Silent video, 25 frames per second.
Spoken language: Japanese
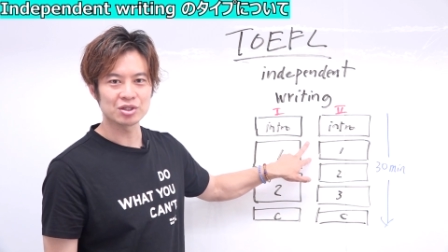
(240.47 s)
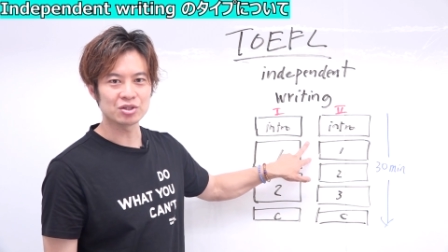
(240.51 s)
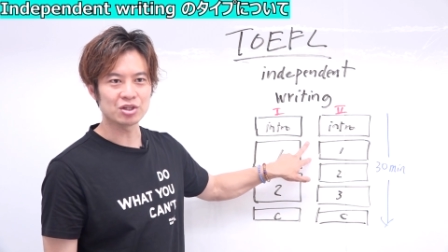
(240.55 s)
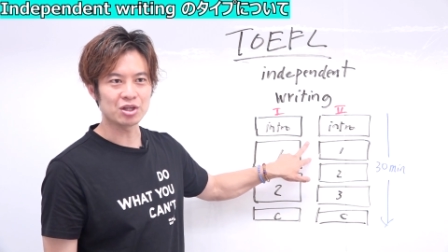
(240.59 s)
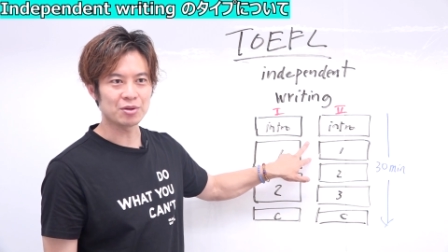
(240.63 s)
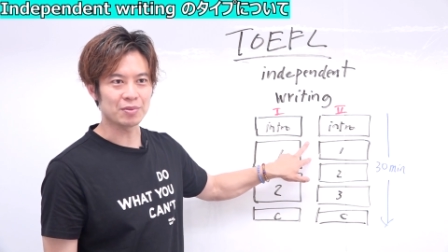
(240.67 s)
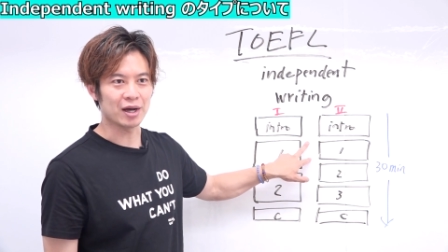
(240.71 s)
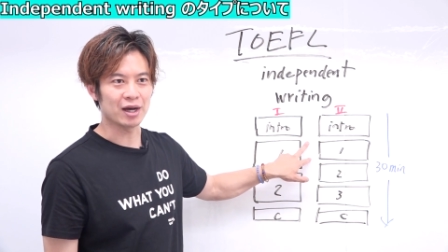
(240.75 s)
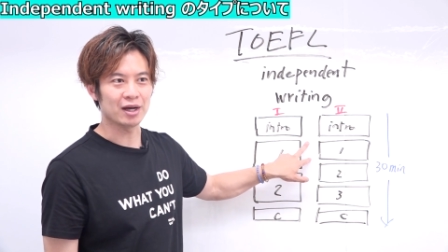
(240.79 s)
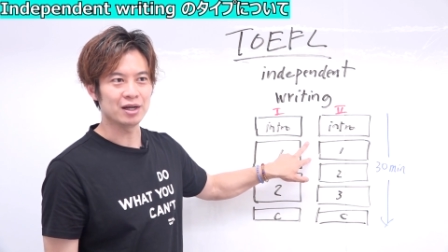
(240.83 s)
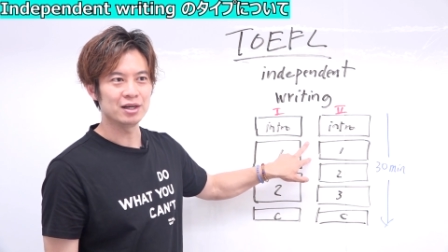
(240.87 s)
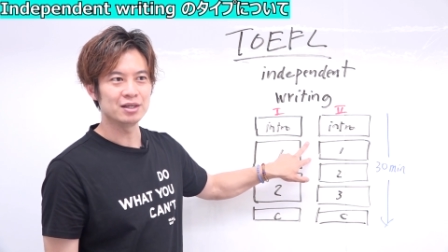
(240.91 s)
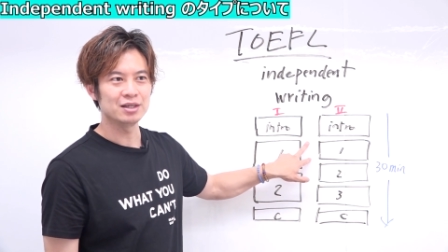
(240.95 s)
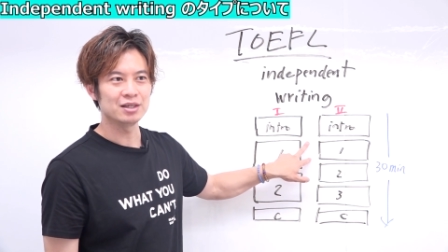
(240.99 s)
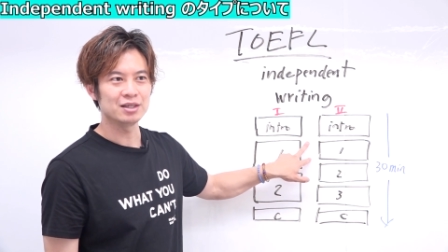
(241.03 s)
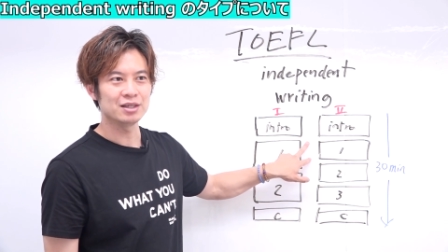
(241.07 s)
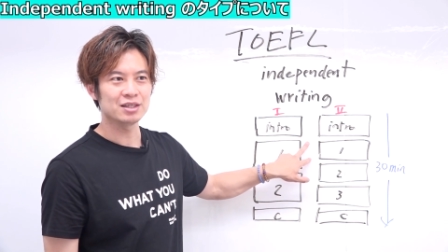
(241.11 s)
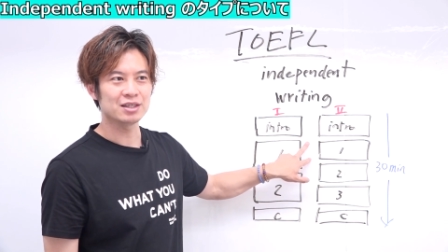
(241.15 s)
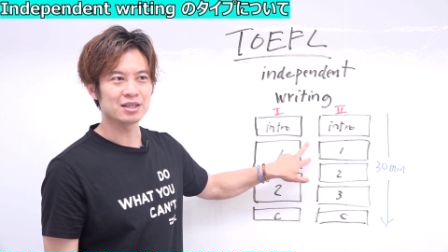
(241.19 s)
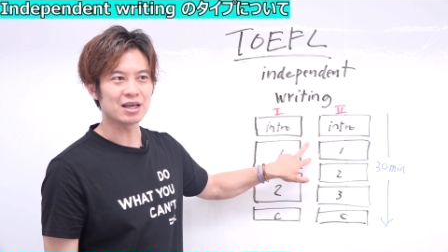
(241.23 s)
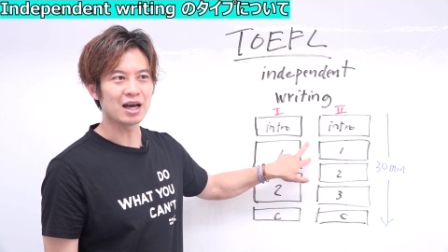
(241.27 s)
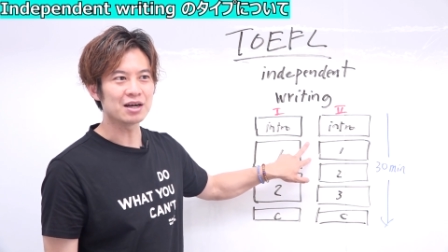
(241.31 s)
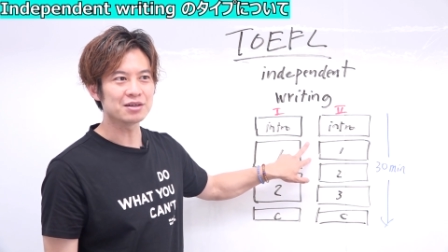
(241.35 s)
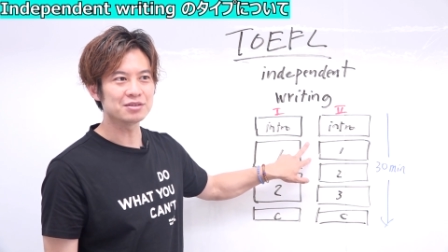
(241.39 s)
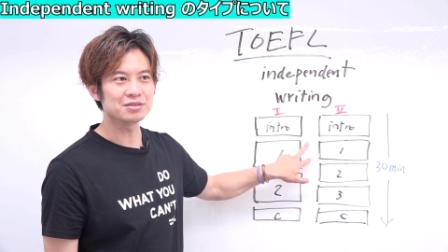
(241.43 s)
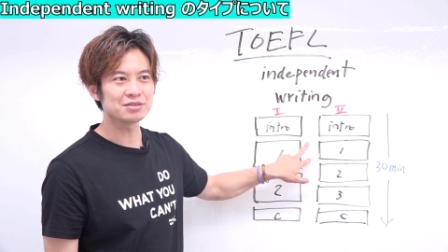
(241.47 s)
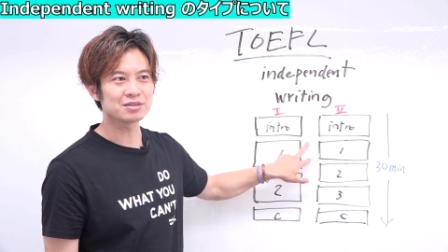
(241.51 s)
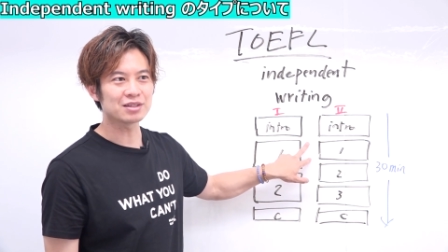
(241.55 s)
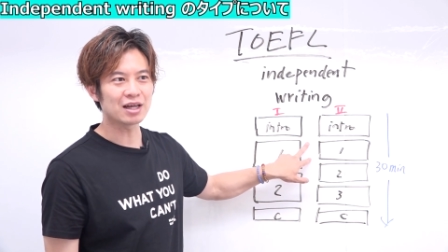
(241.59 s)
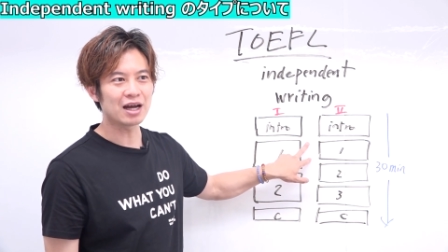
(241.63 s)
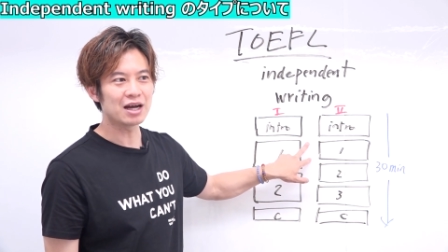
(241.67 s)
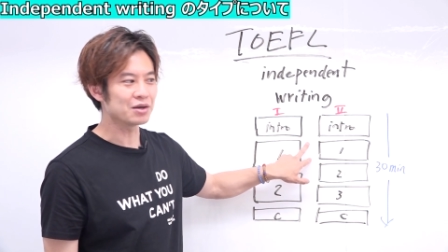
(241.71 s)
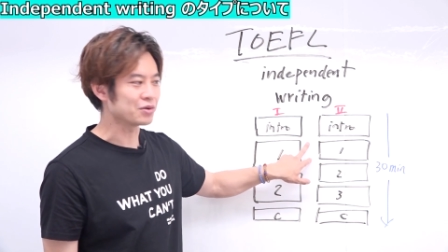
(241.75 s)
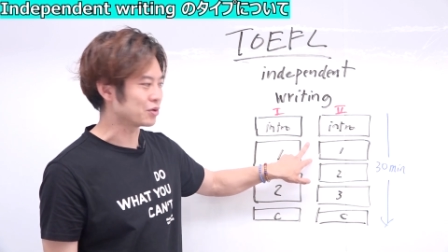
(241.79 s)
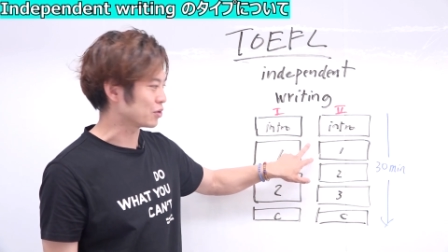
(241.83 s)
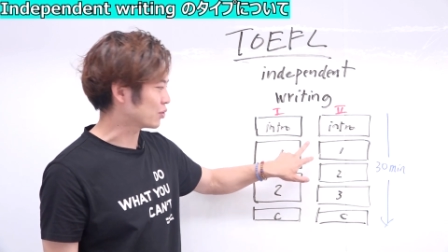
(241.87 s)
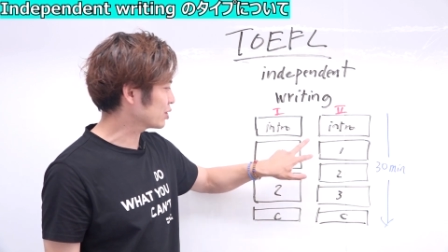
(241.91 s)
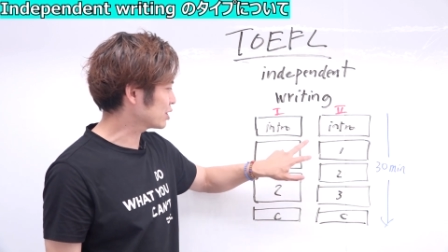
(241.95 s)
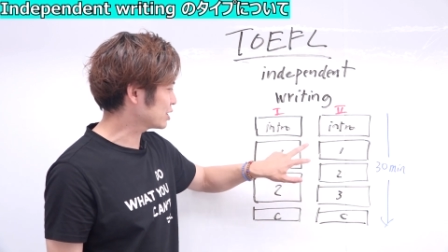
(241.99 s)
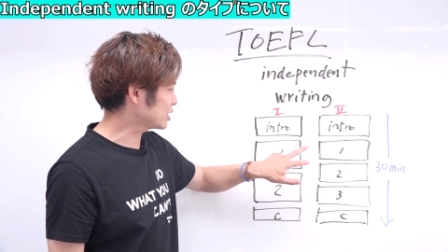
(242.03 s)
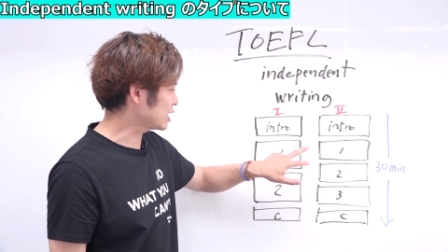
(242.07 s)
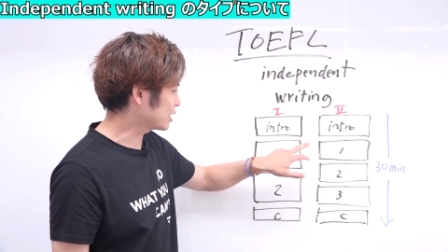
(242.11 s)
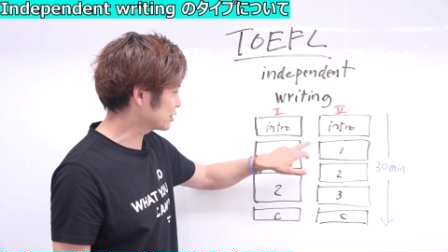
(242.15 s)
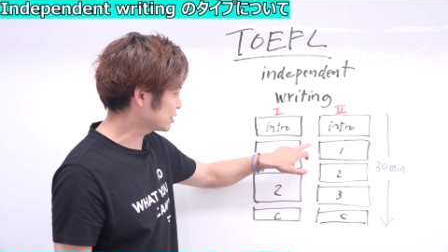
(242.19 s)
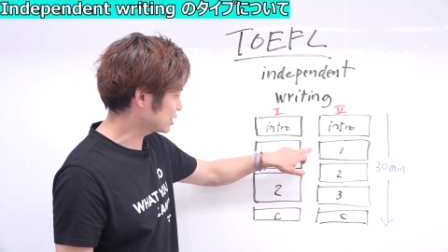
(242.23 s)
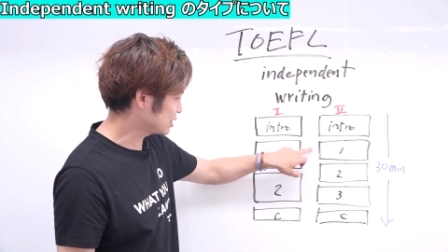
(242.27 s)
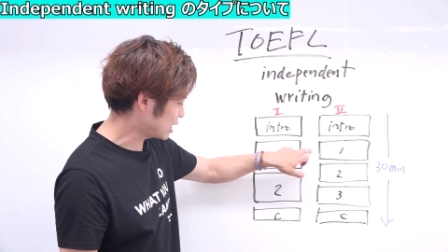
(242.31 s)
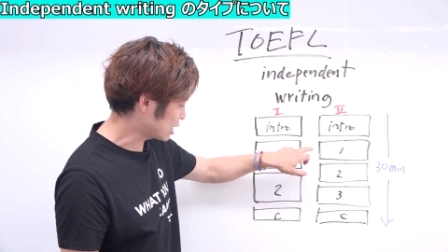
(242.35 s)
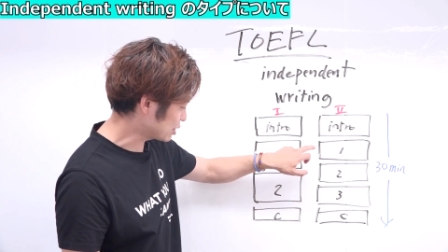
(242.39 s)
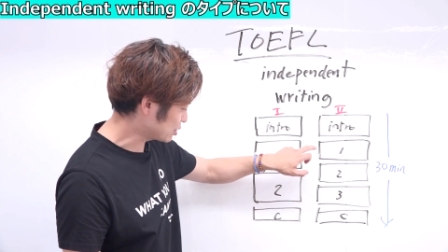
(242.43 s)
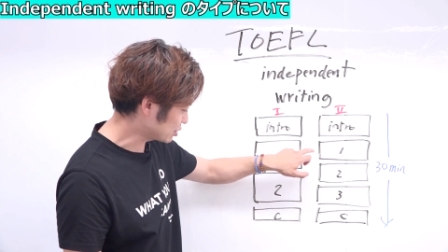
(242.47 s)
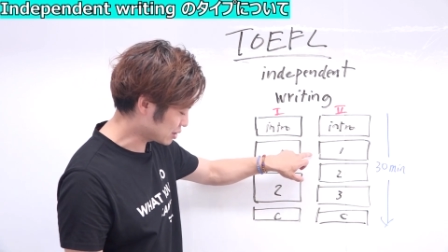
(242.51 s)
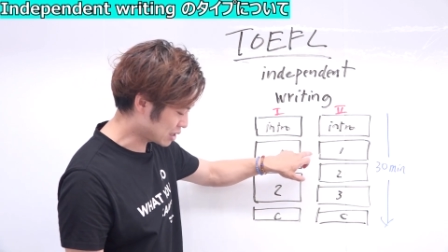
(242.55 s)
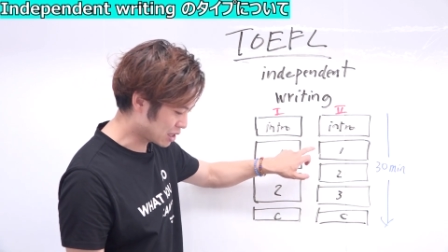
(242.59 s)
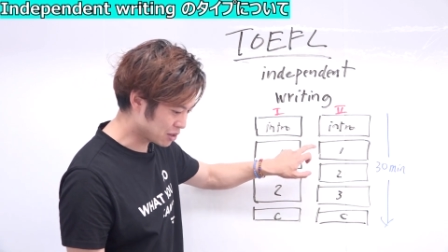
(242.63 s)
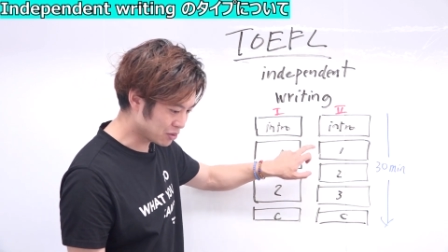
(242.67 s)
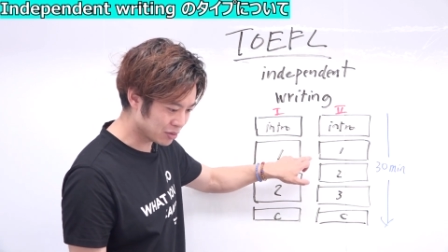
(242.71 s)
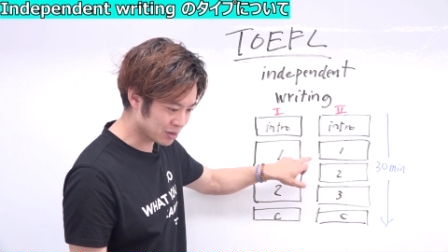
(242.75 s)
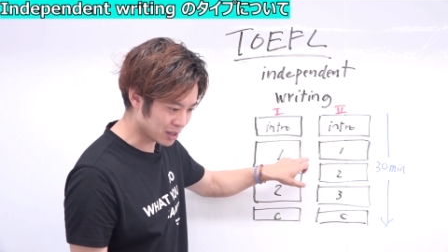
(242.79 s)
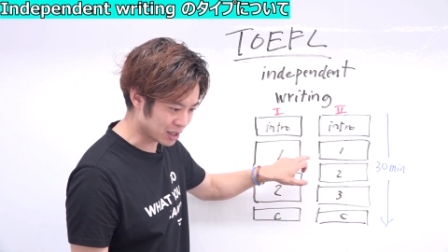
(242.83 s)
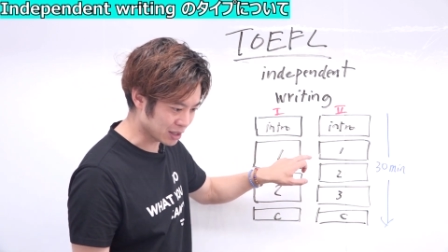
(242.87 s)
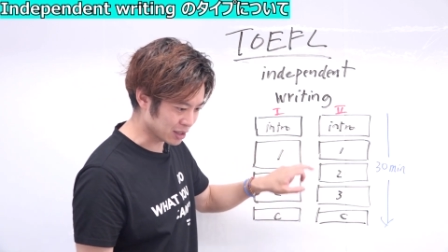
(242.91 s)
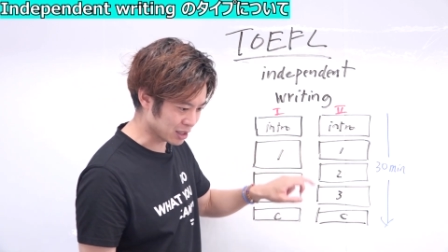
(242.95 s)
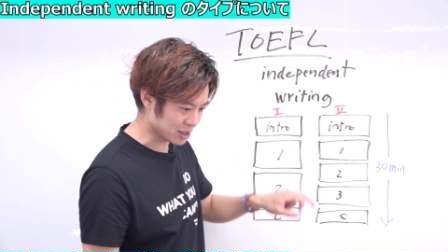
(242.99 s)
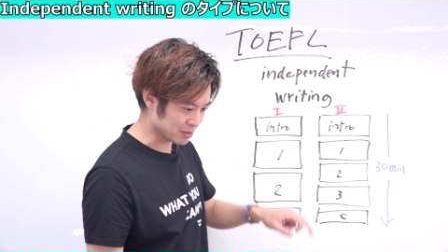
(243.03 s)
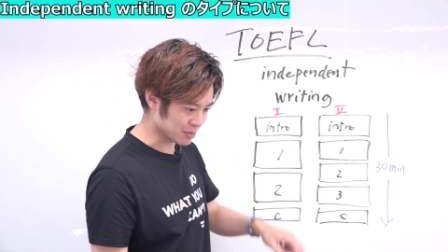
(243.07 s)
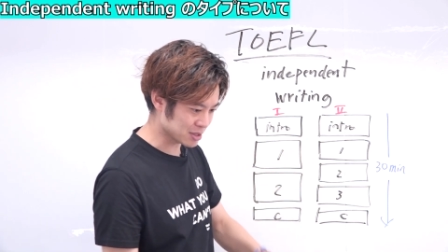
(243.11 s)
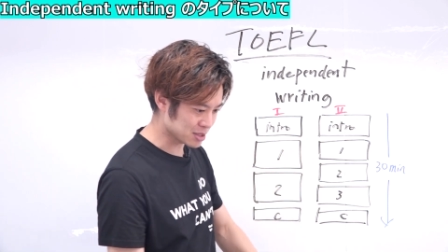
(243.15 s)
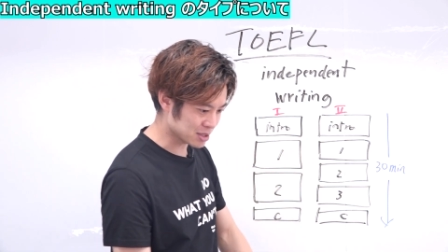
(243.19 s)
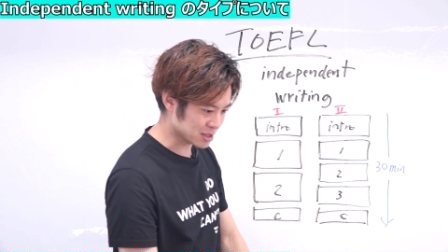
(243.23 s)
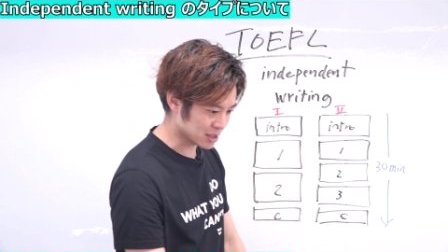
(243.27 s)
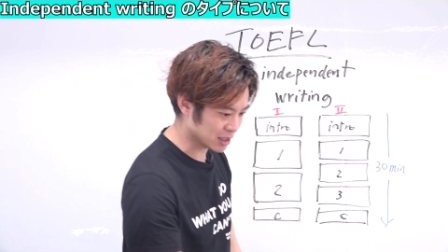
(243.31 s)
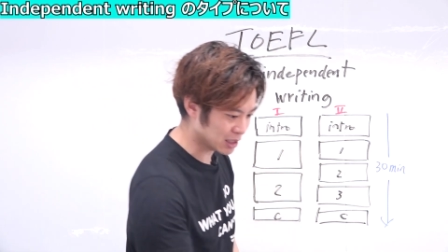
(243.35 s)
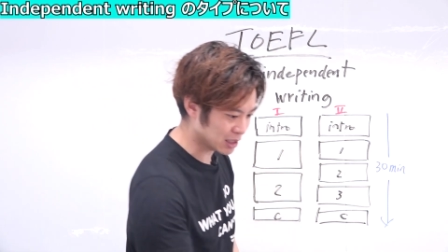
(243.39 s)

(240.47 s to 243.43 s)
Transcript: 例えば、100単語、これ 100, 100単語ぐらいになります。